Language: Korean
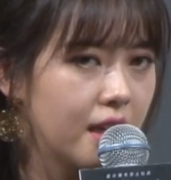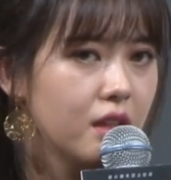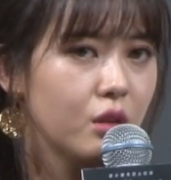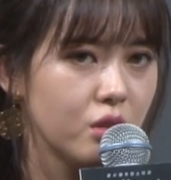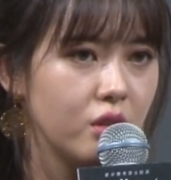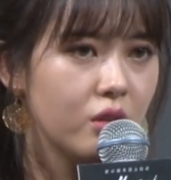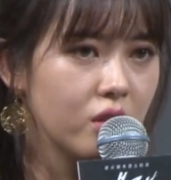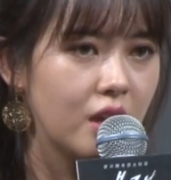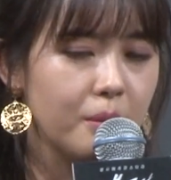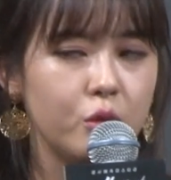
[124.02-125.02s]
캐릭터적인
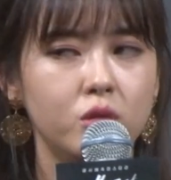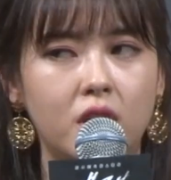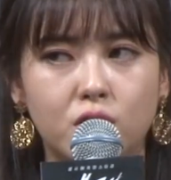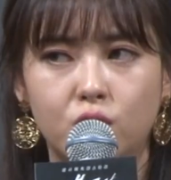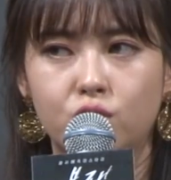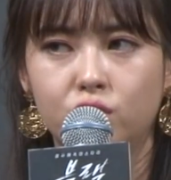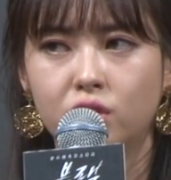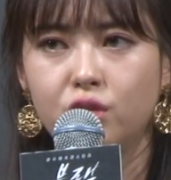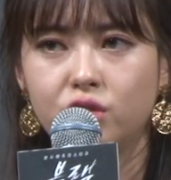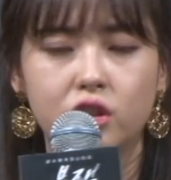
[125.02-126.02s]
거는 감독님께서도
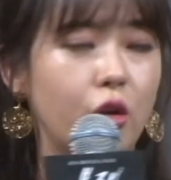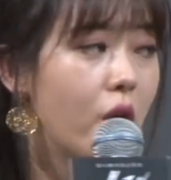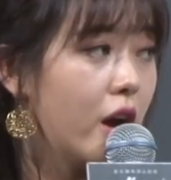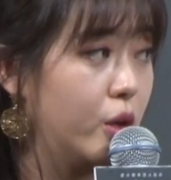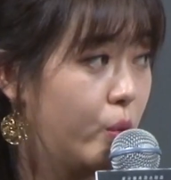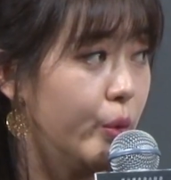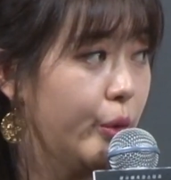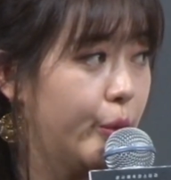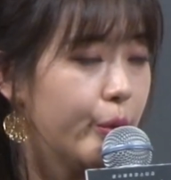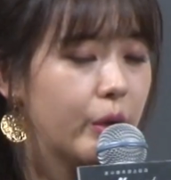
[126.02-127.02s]
추천해 주신 영화가
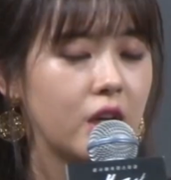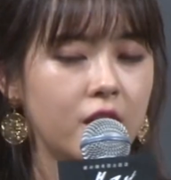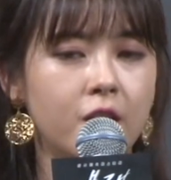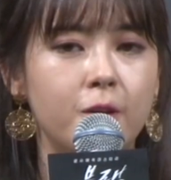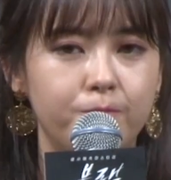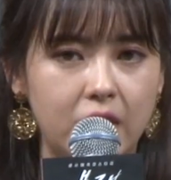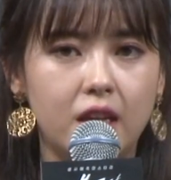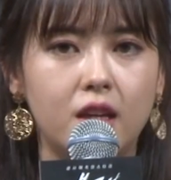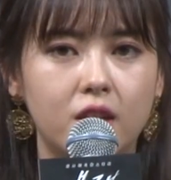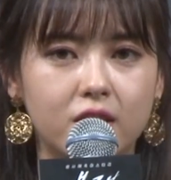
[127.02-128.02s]
있고요. 네네.
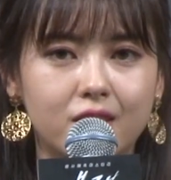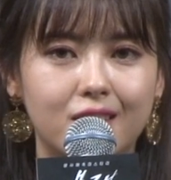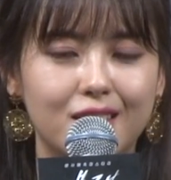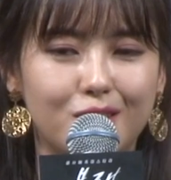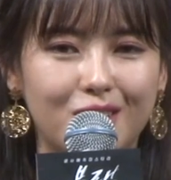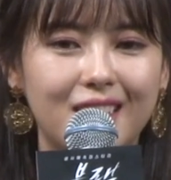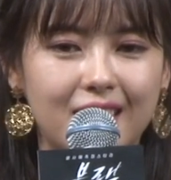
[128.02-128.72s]
네, 그래서